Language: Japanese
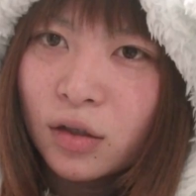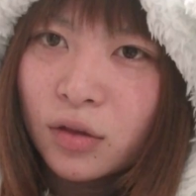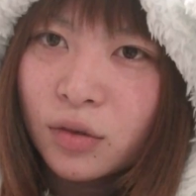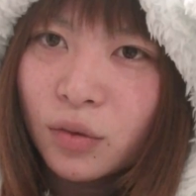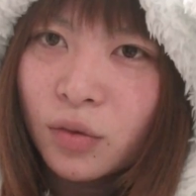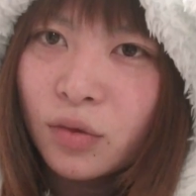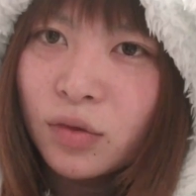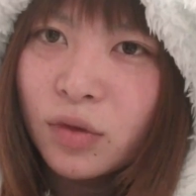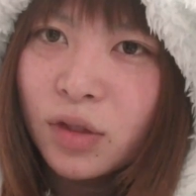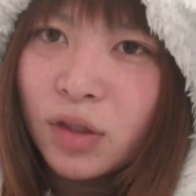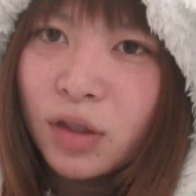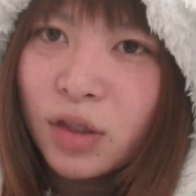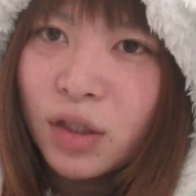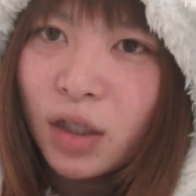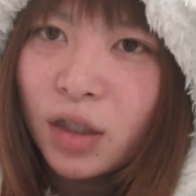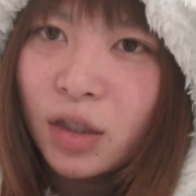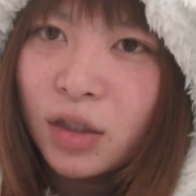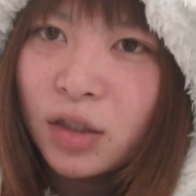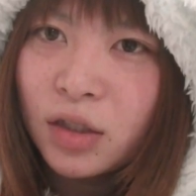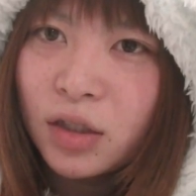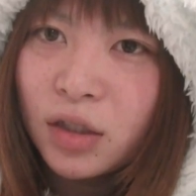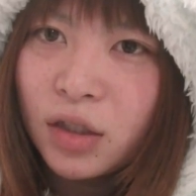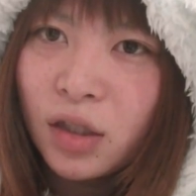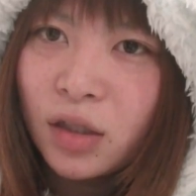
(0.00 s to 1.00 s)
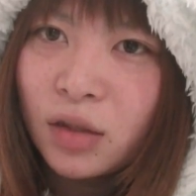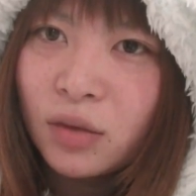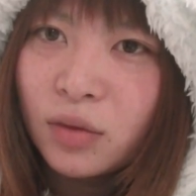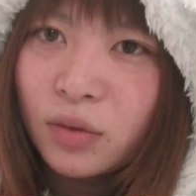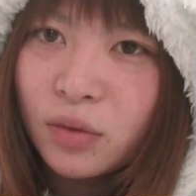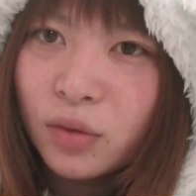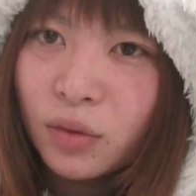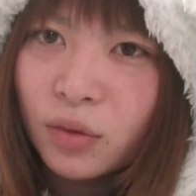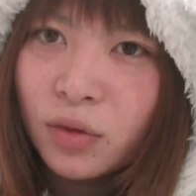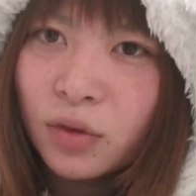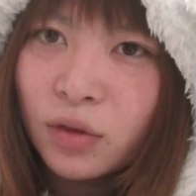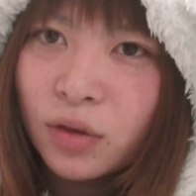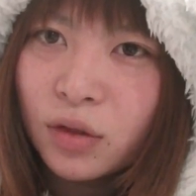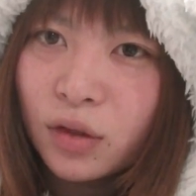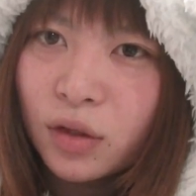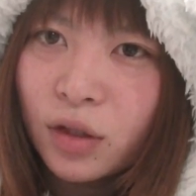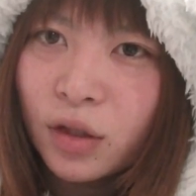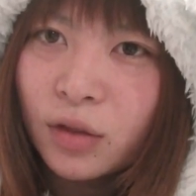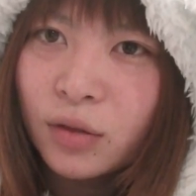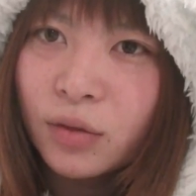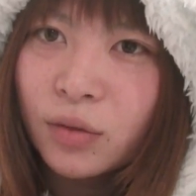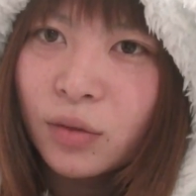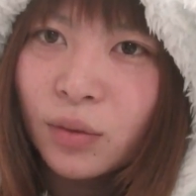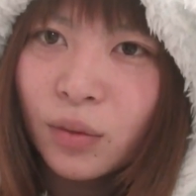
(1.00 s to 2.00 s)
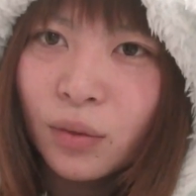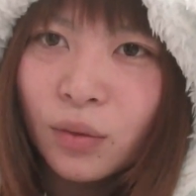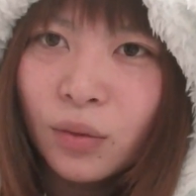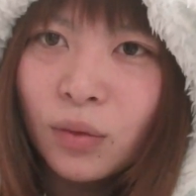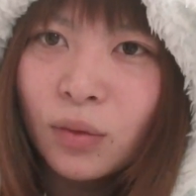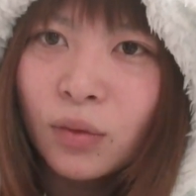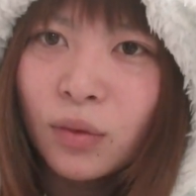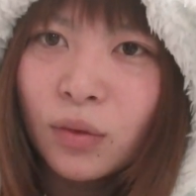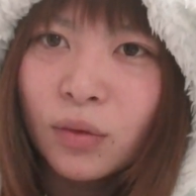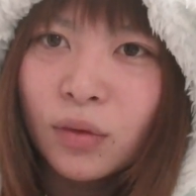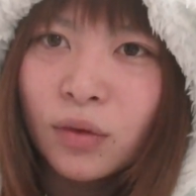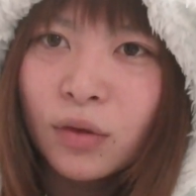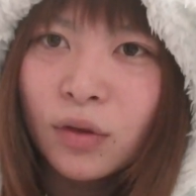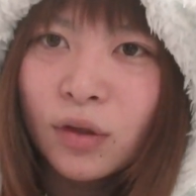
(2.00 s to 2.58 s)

存在してるぞっていうのを、